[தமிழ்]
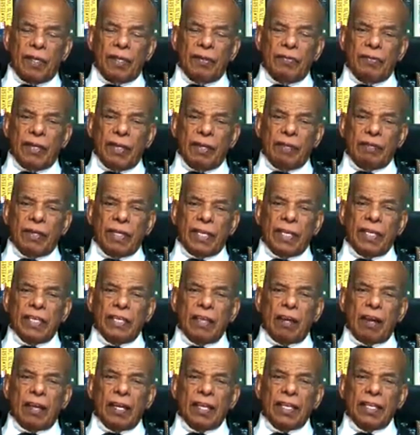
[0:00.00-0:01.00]
வெகு விரைவிலே
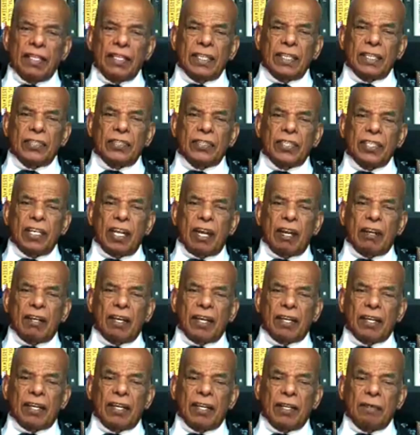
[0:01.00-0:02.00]
நாங்கள் இந்த
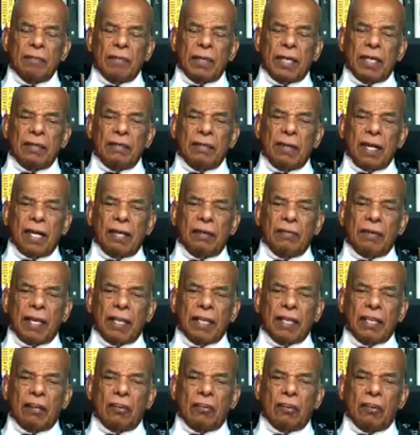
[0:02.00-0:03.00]
சீனாக்காரர்களை மலிவாக
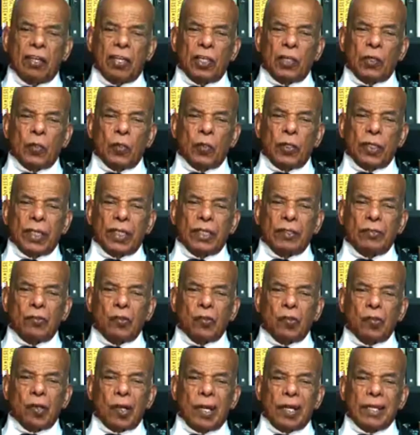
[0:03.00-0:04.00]
வாங்கி கொள்ளக்கூடியது
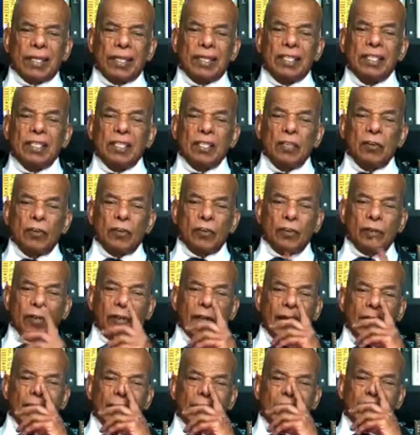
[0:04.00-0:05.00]
ஒன்றான ஒரு
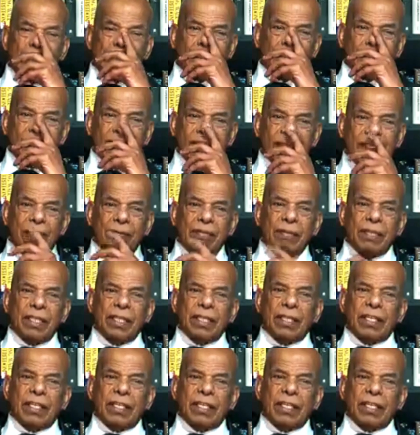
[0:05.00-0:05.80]
காலகட்டம்